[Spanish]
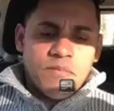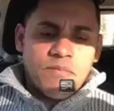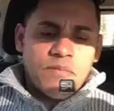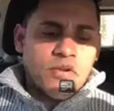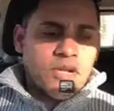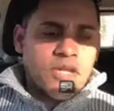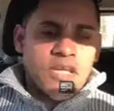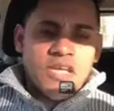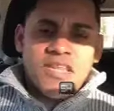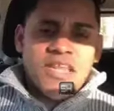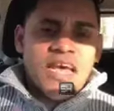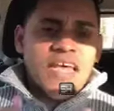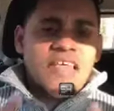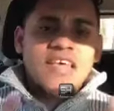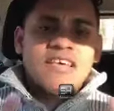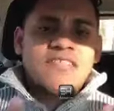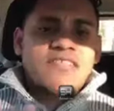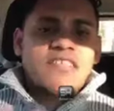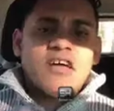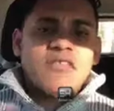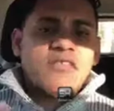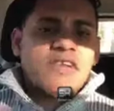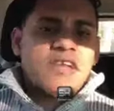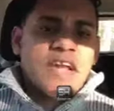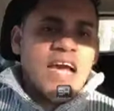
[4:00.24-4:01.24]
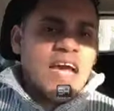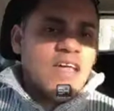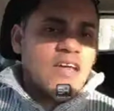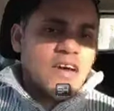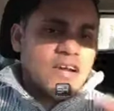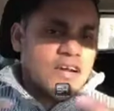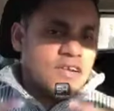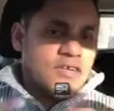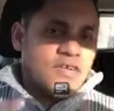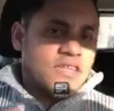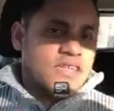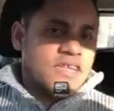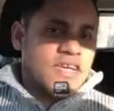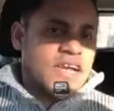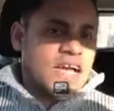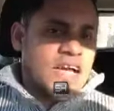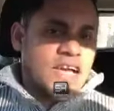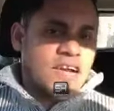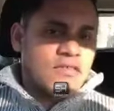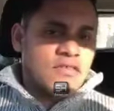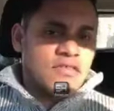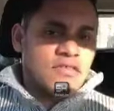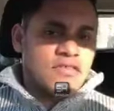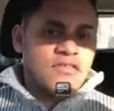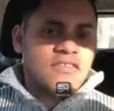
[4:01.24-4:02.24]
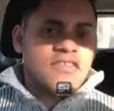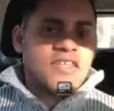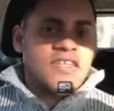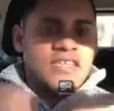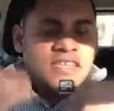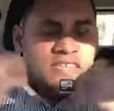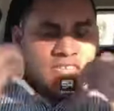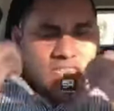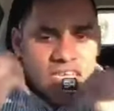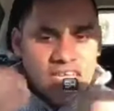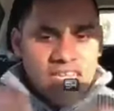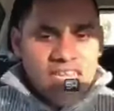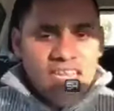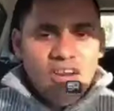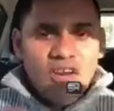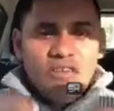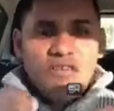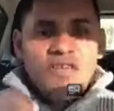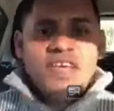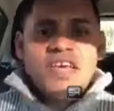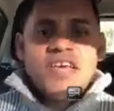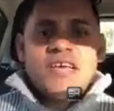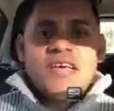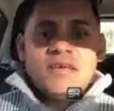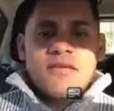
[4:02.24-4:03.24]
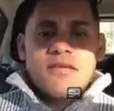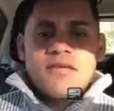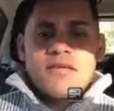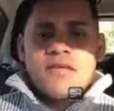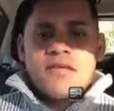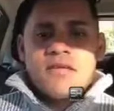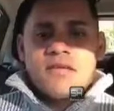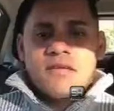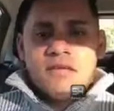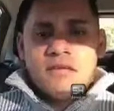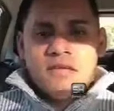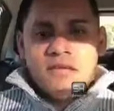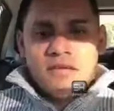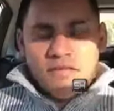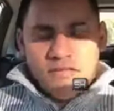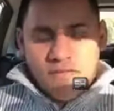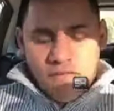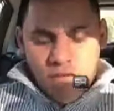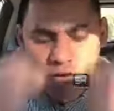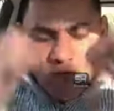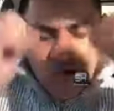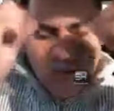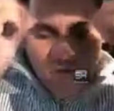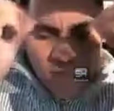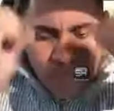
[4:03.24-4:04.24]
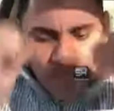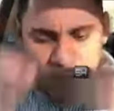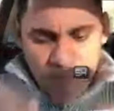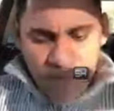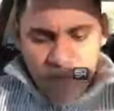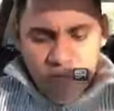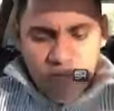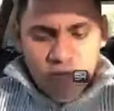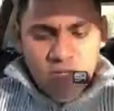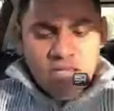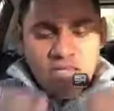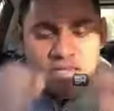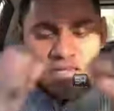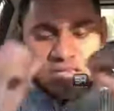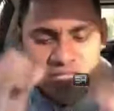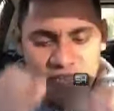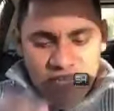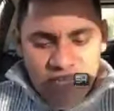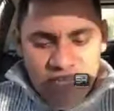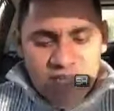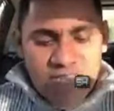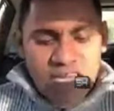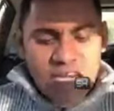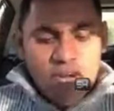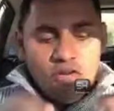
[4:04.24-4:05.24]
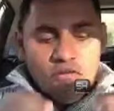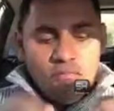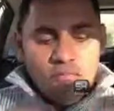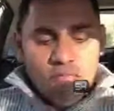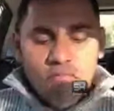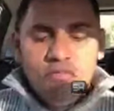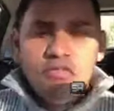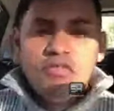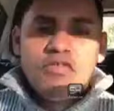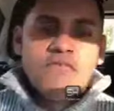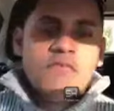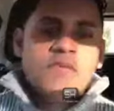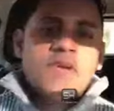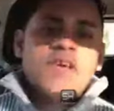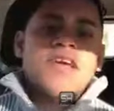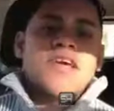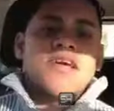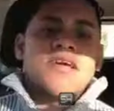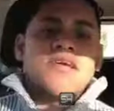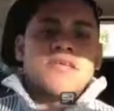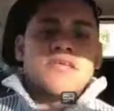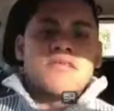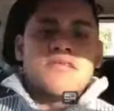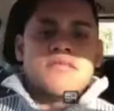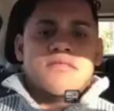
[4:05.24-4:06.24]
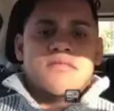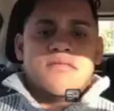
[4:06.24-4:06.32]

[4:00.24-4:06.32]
Porque nadie está obligado a que nos den algo. Entonces, entiéndalo bien. Se lo repito, entiéndalo muy bien.